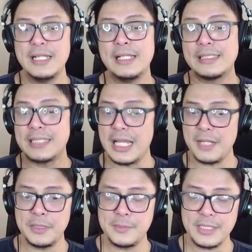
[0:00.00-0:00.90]
sekarang
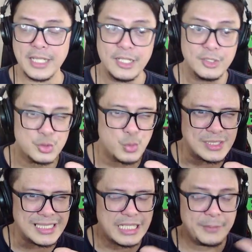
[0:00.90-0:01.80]
benar-benar kan
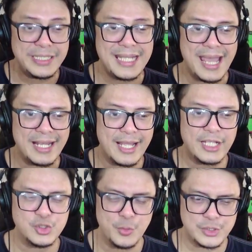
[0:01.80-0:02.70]
suasananya lebih
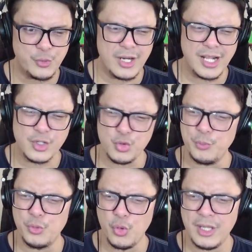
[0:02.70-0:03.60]
direct cuman suara
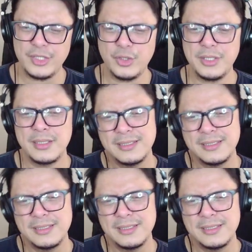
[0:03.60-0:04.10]
room doang itu kan